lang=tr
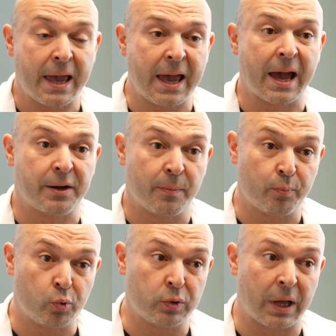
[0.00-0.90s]
Eğer
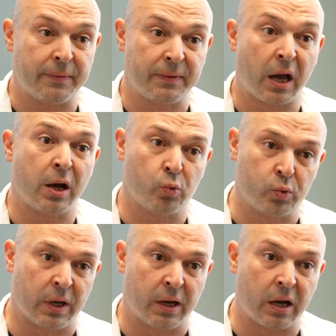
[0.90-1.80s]
bundan daha
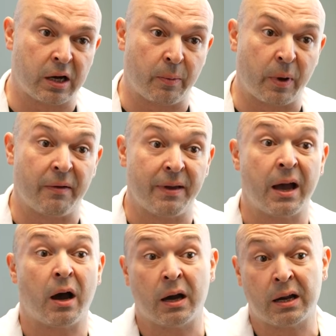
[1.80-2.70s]
uzak akraba
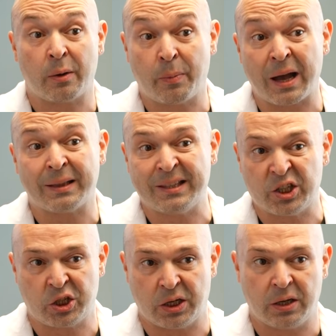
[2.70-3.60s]
veya akraba
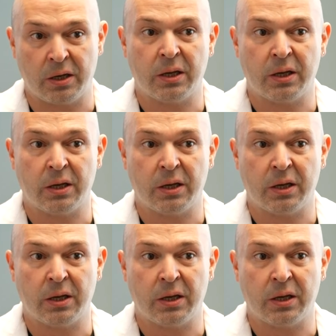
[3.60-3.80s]
dışı